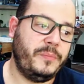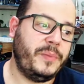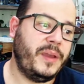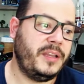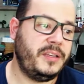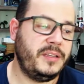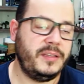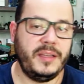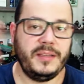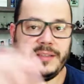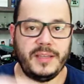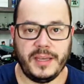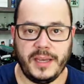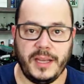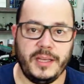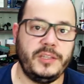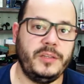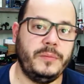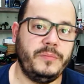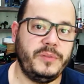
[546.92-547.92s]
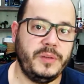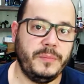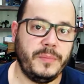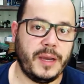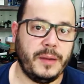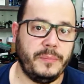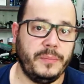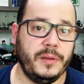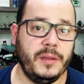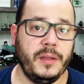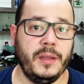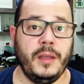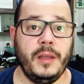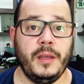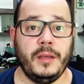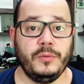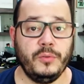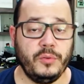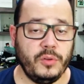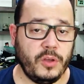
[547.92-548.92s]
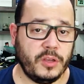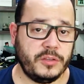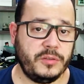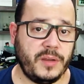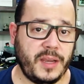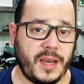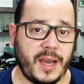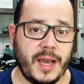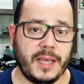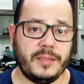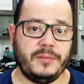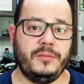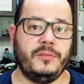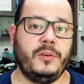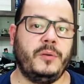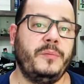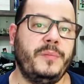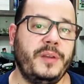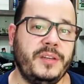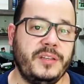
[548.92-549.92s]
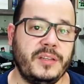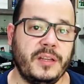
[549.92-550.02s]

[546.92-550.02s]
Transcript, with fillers: pertinentes àquele tipo de mapa. No nosso caso, normalmente